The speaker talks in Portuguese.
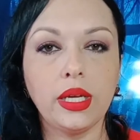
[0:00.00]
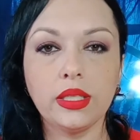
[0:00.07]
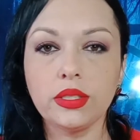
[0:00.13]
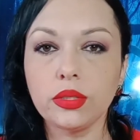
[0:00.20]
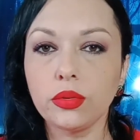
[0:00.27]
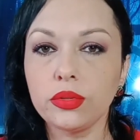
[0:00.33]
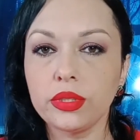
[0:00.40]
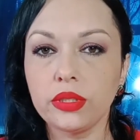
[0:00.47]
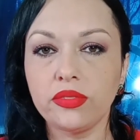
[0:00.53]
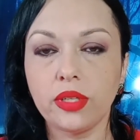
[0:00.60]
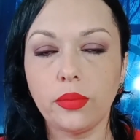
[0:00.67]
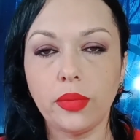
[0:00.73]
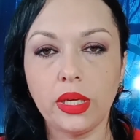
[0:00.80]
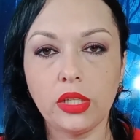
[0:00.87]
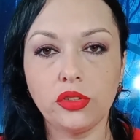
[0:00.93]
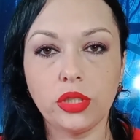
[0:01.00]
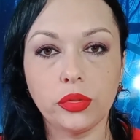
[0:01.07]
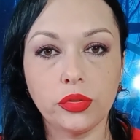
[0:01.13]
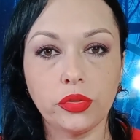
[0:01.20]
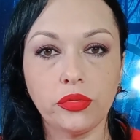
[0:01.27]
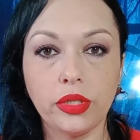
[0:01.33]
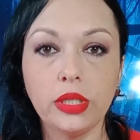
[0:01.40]
exclusivamente
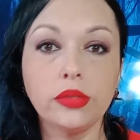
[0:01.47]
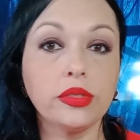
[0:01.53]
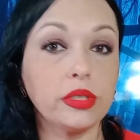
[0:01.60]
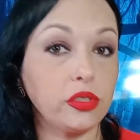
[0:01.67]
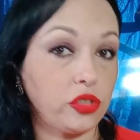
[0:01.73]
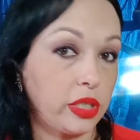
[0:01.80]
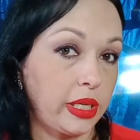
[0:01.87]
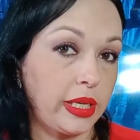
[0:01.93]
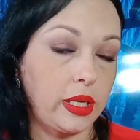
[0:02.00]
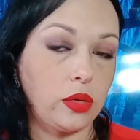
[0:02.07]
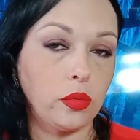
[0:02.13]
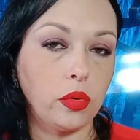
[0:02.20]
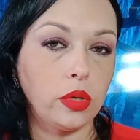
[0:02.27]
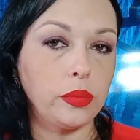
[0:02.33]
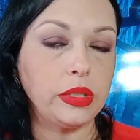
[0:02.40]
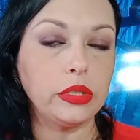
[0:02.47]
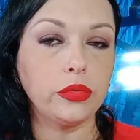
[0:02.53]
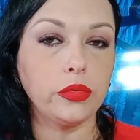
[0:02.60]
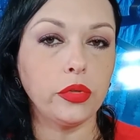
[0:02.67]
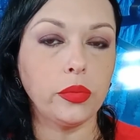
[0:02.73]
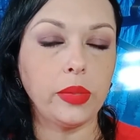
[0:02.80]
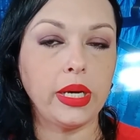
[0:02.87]
aos filhos que já eram homens
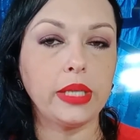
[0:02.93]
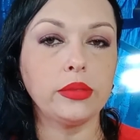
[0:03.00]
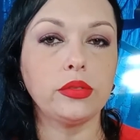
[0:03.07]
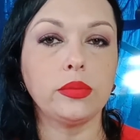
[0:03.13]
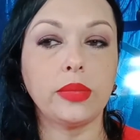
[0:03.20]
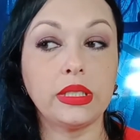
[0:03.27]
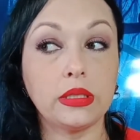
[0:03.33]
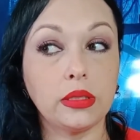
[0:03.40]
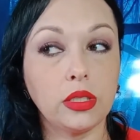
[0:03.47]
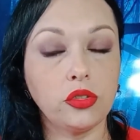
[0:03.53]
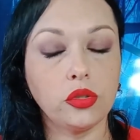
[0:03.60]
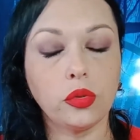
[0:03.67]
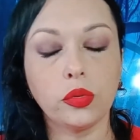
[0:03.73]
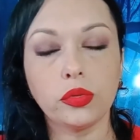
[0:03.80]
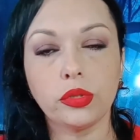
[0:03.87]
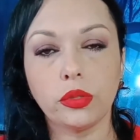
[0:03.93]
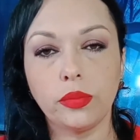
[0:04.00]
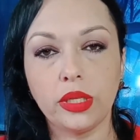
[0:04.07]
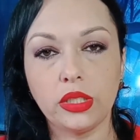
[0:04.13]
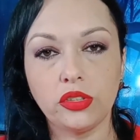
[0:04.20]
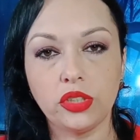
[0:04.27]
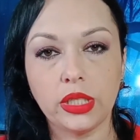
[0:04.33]
formados, mas se dedicou
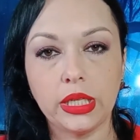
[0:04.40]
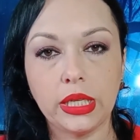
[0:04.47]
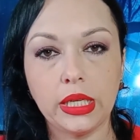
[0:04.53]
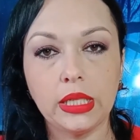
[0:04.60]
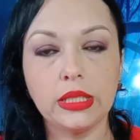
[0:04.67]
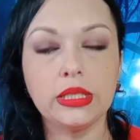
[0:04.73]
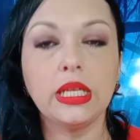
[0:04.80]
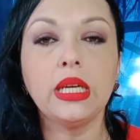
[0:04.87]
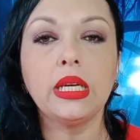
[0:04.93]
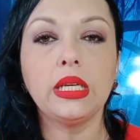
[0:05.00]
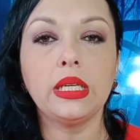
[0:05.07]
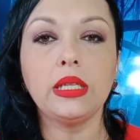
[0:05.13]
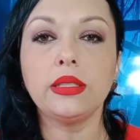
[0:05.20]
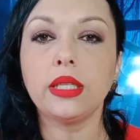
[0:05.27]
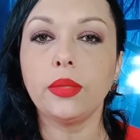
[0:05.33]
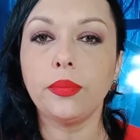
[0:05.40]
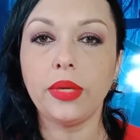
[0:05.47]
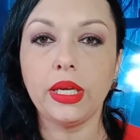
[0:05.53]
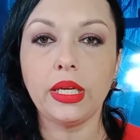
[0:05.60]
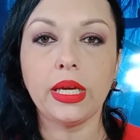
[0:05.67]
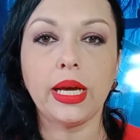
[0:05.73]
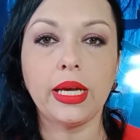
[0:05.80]
somente a eles e
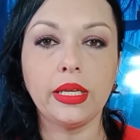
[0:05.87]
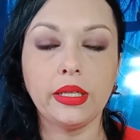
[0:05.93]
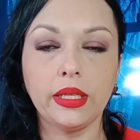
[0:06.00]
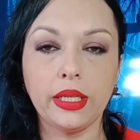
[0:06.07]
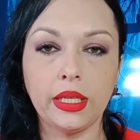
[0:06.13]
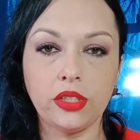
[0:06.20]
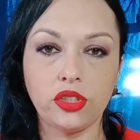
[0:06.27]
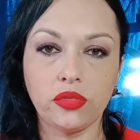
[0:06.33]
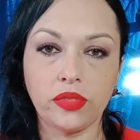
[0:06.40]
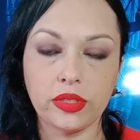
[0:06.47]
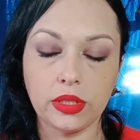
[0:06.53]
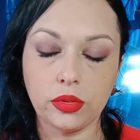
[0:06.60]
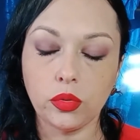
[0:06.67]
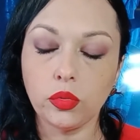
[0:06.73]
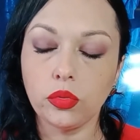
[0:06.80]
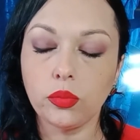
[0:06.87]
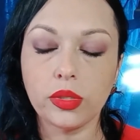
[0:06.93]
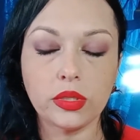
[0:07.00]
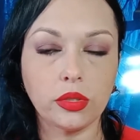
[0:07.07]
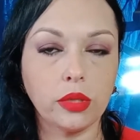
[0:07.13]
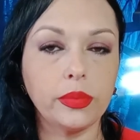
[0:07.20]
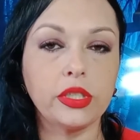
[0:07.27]
também à igreja fazendo
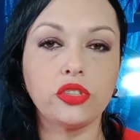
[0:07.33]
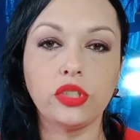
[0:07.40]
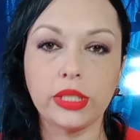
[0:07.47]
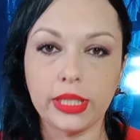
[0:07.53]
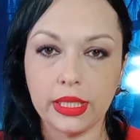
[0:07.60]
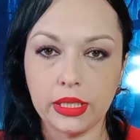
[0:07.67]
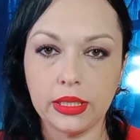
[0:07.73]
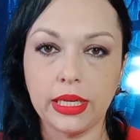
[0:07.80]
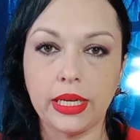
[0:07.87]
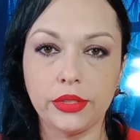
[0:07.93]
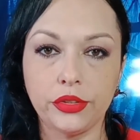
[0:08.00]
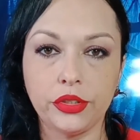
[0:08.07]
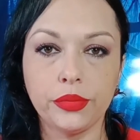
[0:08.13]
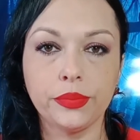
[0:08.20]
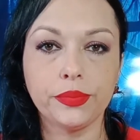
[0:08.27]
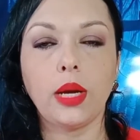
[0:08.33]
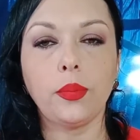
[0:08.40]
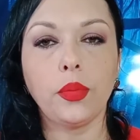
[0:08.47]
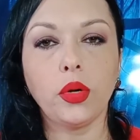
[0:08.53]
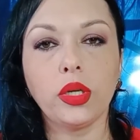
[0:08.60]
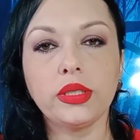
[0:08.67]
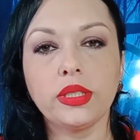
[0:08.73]
algumas obras de caridade.
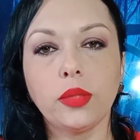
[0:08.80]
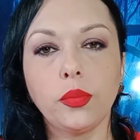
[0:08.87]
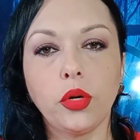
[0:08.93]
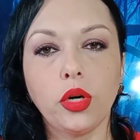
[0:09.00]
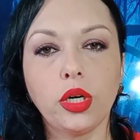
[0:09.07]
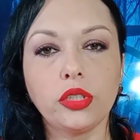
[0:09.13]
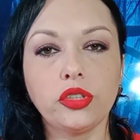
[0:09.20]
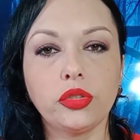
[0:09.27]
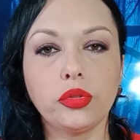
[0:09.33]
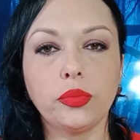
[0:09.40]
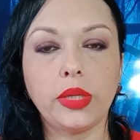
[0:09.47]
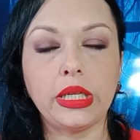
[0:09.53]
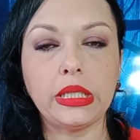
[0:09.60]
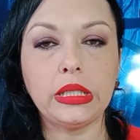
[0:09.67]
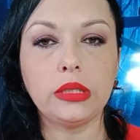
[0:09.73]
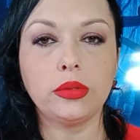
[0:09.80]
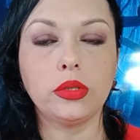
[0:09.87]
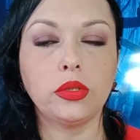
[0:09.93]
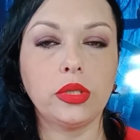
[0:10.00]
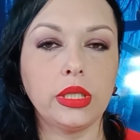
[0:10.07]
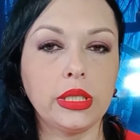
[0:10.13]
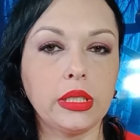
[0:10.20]
Após a morte morte do marido,
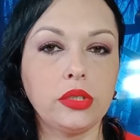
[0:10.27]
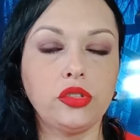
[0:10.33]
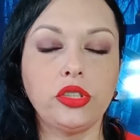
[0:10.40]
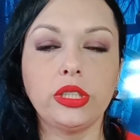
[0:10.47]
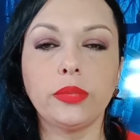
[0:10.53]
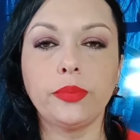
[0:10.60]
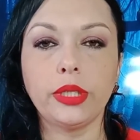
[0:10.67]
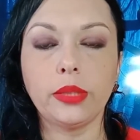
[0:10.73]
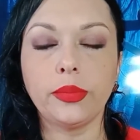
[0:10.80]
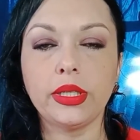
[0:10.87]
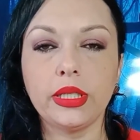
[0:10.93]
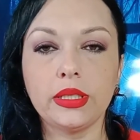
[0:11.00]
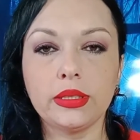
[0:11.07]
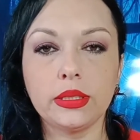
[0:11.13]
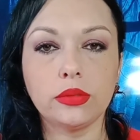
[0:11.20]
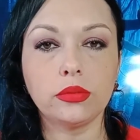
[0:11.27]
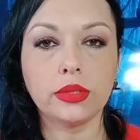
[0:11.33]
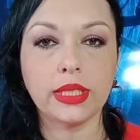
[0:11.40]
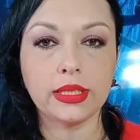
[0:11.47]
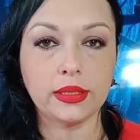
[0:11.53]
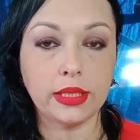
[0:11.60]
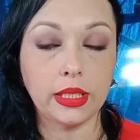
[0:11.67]
Dona Candinha permaneceu no
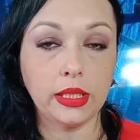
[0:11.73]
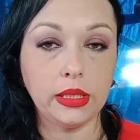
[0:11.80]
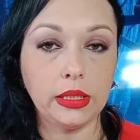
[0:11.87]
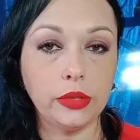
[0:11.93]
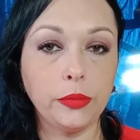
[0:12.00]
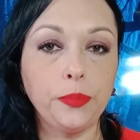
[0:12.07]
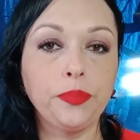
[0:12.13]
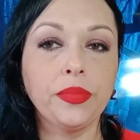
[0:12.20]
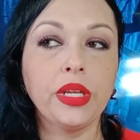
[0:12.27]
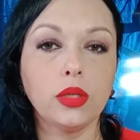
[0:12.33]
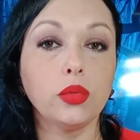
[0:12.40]
castelinho.